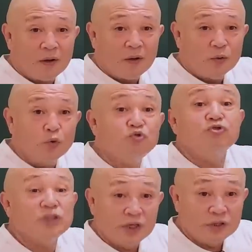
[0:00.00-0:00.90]

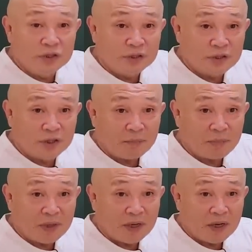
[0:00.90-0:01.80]
노출되어 있는 거단
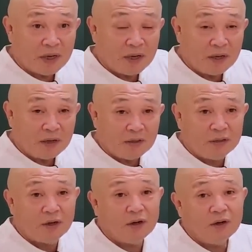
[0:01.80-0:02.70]
말이야.
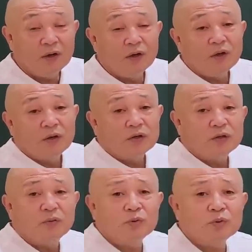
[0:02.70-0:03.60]
그러니까
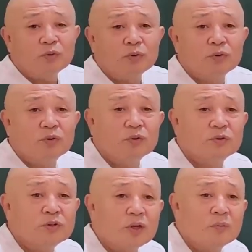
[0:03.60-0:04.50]
기본적으로
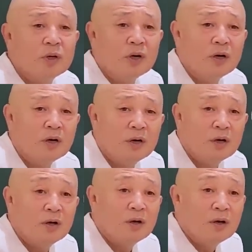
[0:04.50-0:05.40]
어떤 사람이야?
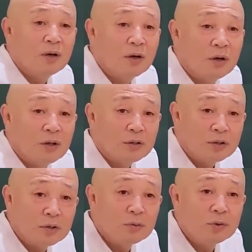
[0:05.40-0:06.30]

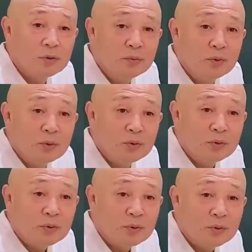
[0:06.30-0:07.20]
진월의 울목은